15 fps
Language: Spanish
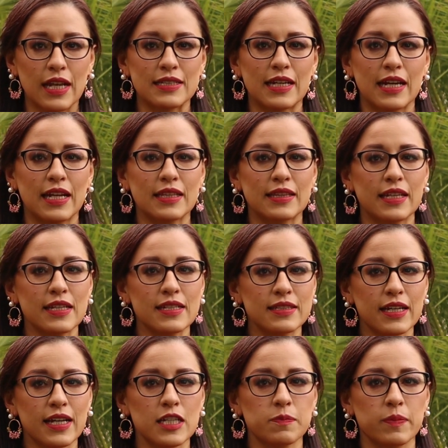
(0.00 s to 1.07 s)
las
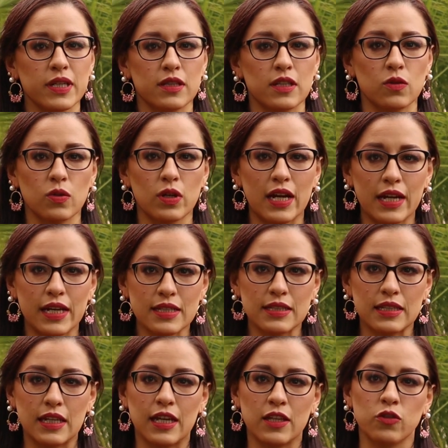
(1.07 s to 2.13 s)
características
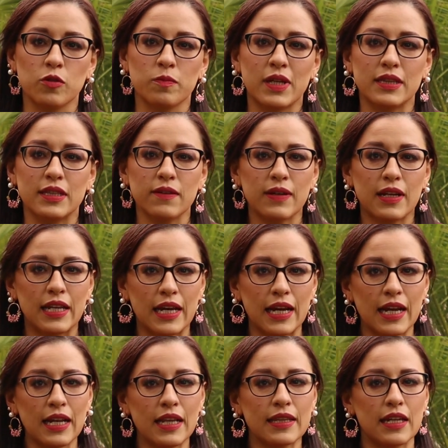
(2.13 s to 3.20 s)
particulares y la normativa
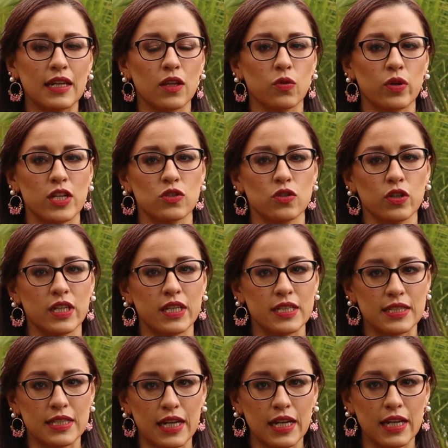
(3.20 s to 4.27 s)
legal de la educación
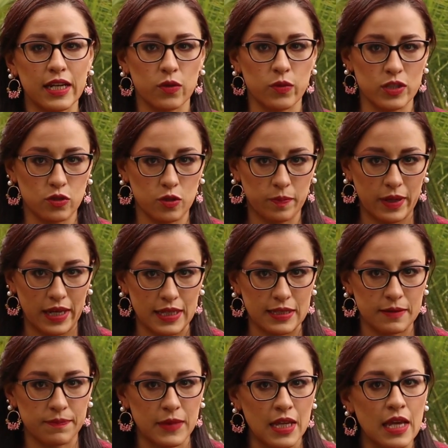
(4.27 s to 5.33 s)
inicial en nuestro
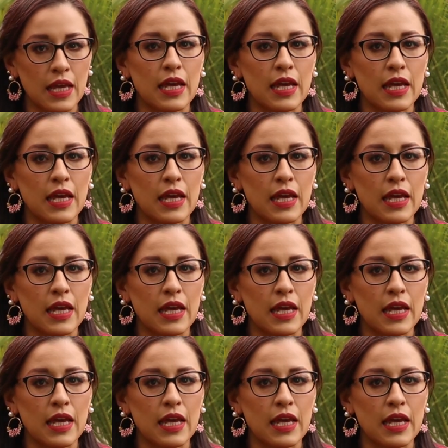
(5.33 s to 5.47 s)
país.